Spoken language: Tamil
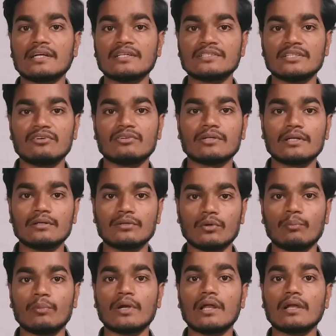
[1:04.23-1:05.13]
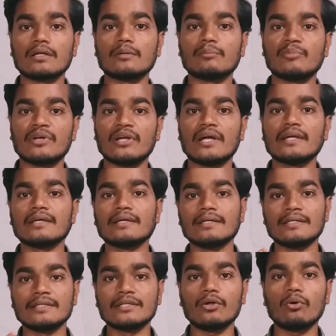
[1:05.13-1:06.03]
அவர்கள் ரொம்ப நாளுக்கு முன்னாடி
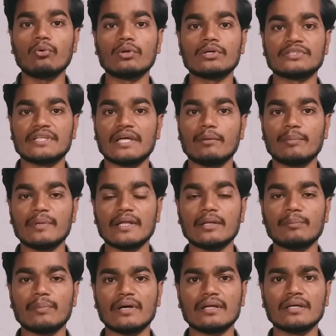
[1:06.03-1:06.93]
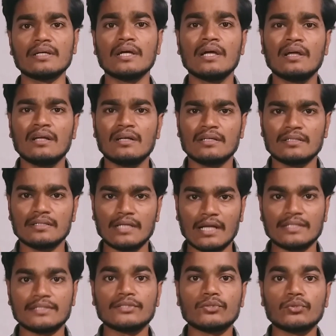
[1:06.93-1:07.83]
இன்டர்வியூவில் ஷேர் பண்ணியிருப்பார்
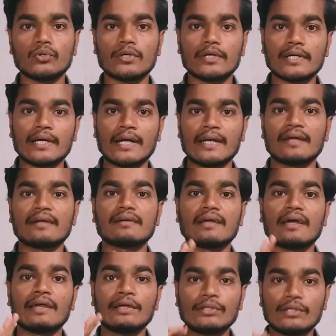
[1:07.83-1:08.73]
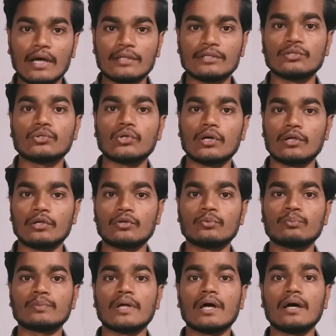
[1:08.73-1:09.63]
எல்சியூவோட கனெக்ட் ஆகி அது
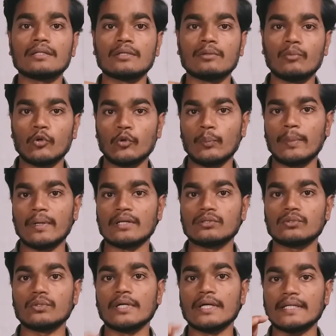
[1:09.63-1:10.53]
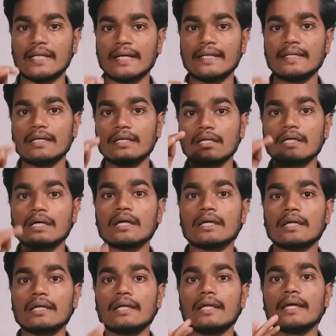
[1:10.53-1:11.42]
தொடரும்னா அந்த ஒரு படத்துடைய டைட்டிலுக்கு
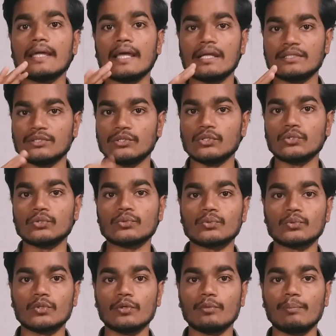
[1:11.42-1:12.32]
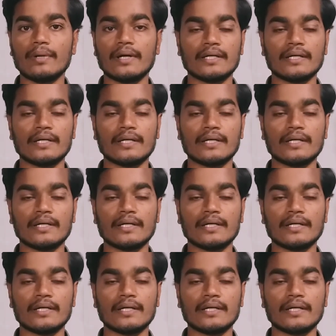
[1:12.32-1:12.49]
கீழே எல்சியூன்னு கொடுப்பேன்